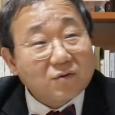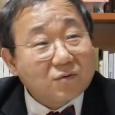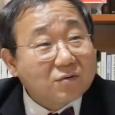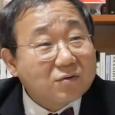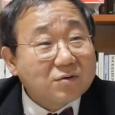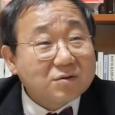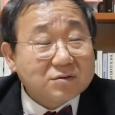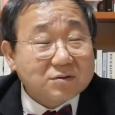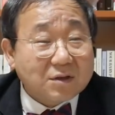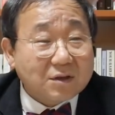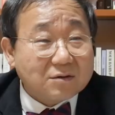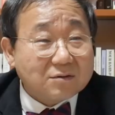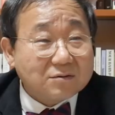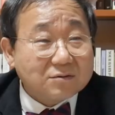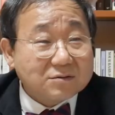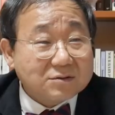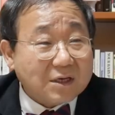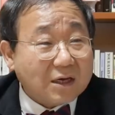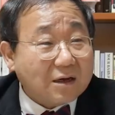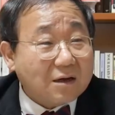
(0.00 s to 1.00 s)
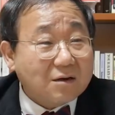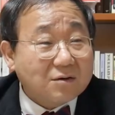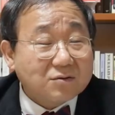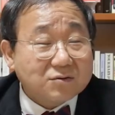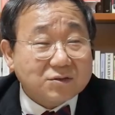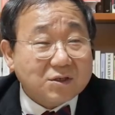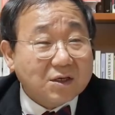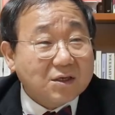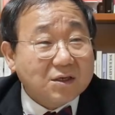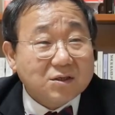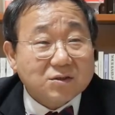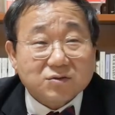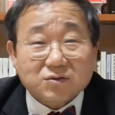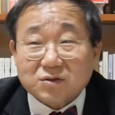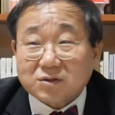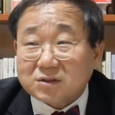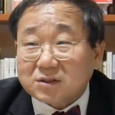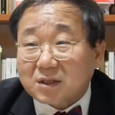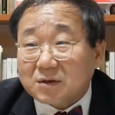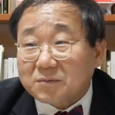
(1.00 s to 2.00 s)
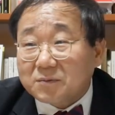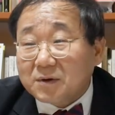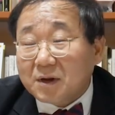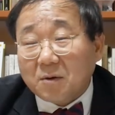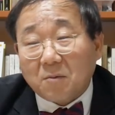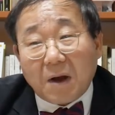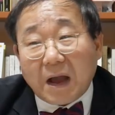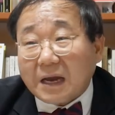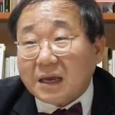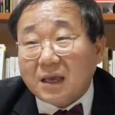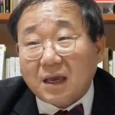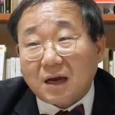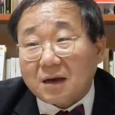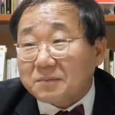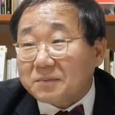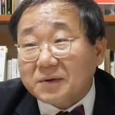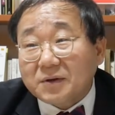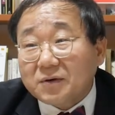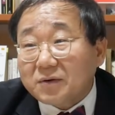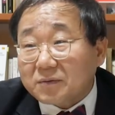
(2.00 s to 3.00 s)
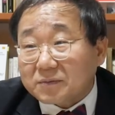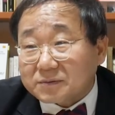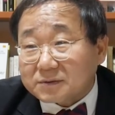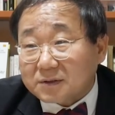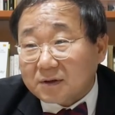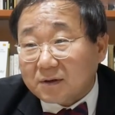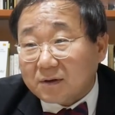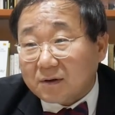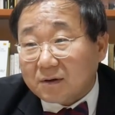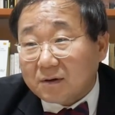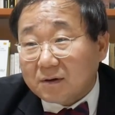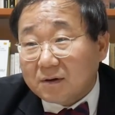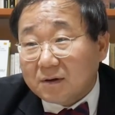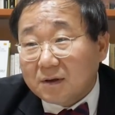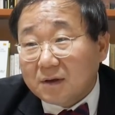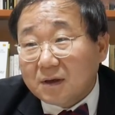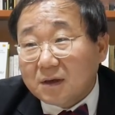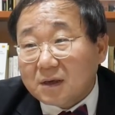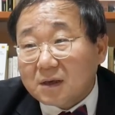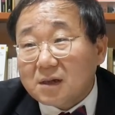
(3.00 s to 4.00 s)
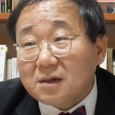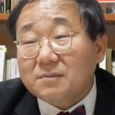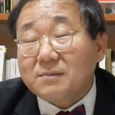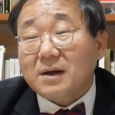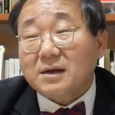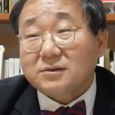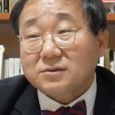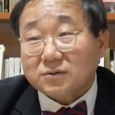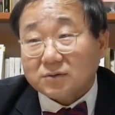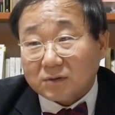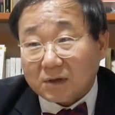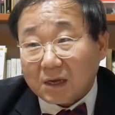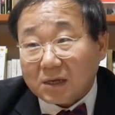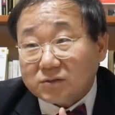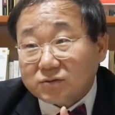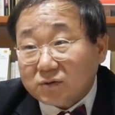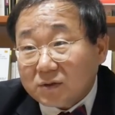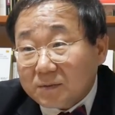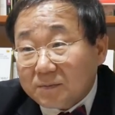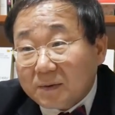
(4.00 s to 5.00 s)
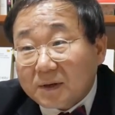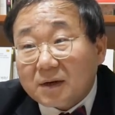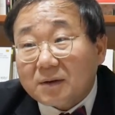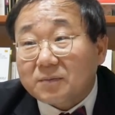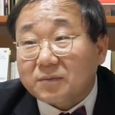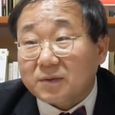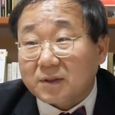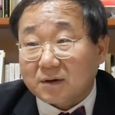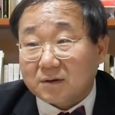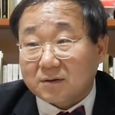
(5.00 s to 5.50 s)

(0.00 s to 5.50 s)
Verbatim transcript: 그리고 그럴 때는 착한 거 챙겨주기 때문에 관계가 필요 없어요. 일방적으로 해주기만 하면